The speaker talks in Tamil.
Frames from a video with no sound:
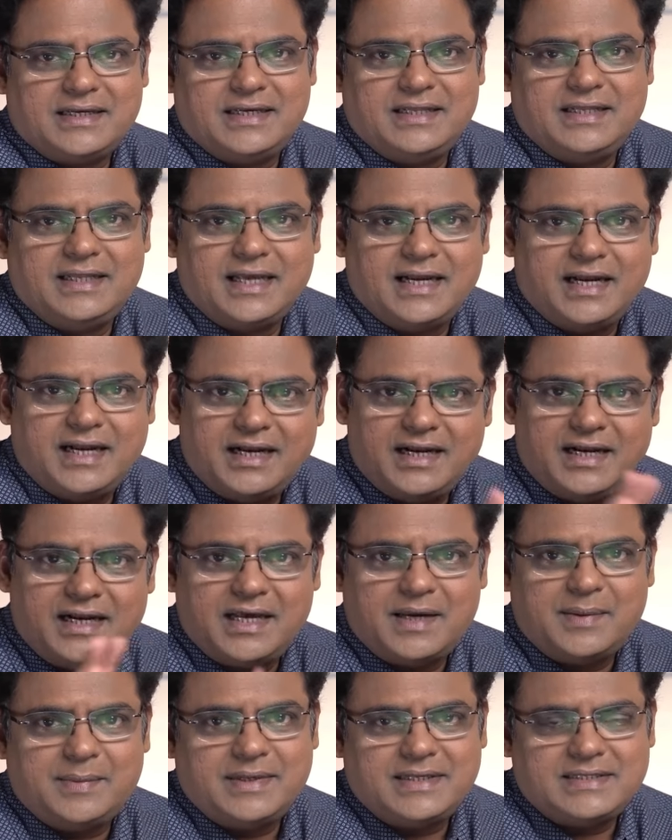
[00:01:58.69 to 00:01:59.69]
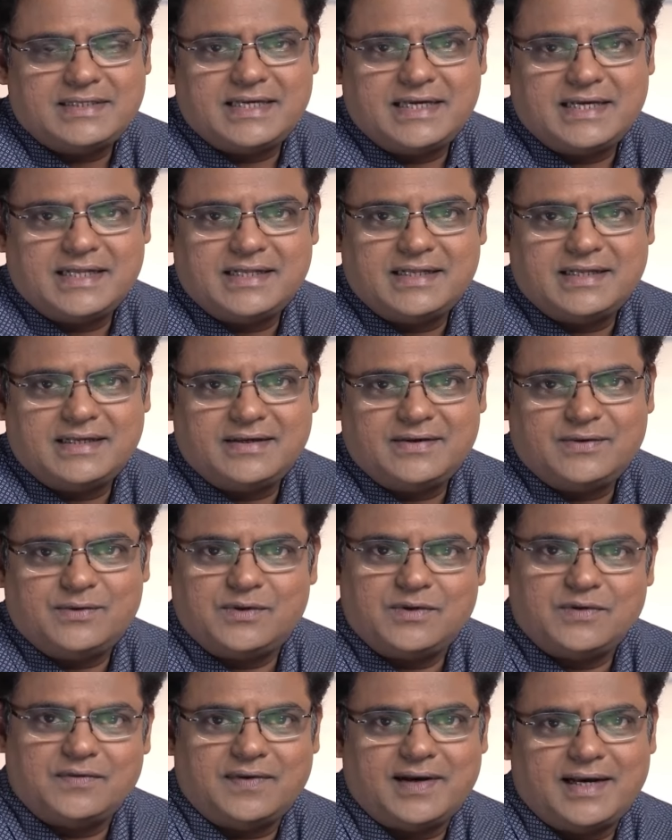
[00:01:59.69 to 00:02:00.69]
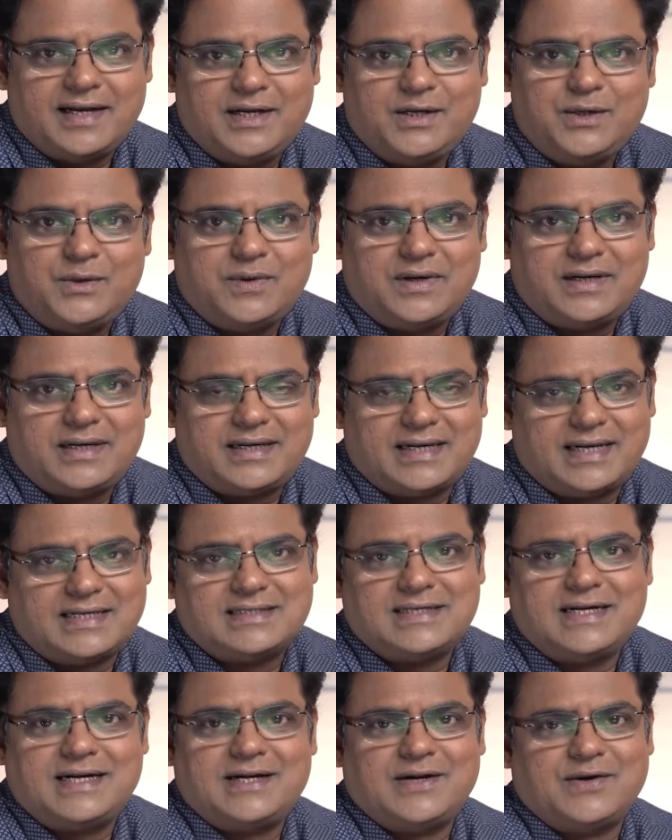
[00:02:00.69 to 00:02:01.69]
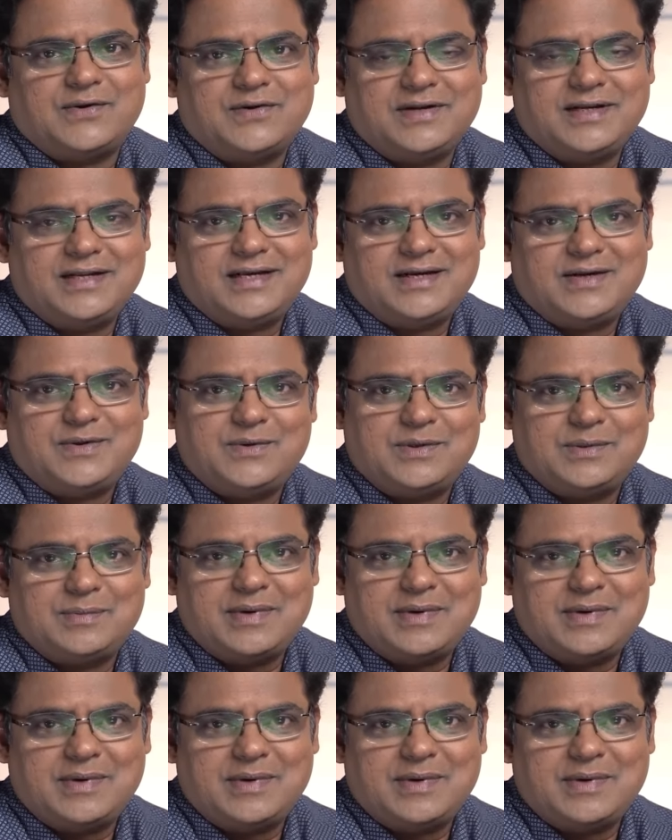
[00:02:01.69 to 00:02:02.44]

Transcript: இது எல்லாமே சேர்ந்து ஒரு வேல்யூவாக ட்ரான்ஸ்லேட் ஆகணும் இல்லையா ஒரு